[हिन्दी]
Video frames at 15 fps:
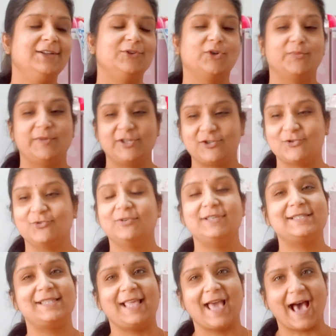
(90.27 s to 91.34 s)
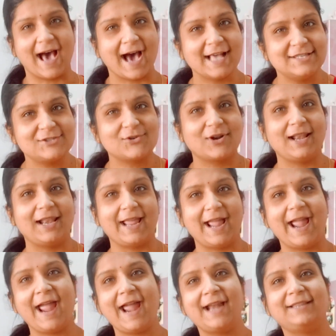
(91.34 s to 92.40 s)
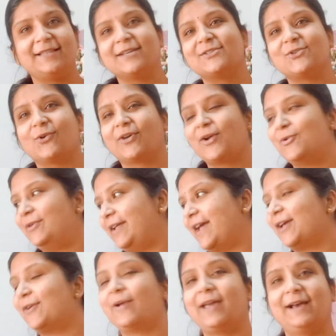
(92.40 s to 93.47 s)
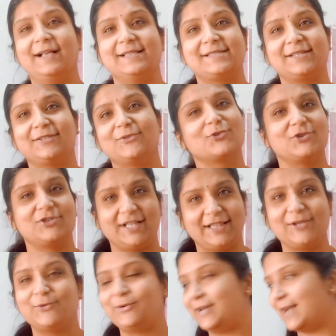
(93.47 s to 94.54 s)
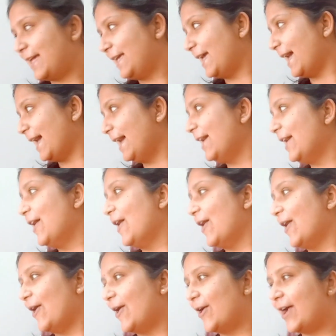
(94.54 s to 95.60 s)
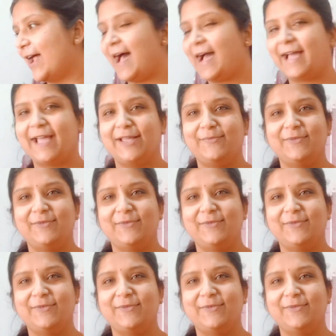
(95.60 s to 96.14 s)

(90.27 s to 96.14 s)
तो मिष्टू इसलिए आज थोड़ा लेट तक सो के उठी है क्योंकि कल से तो उसको जल्दी उठना ही है और आ गई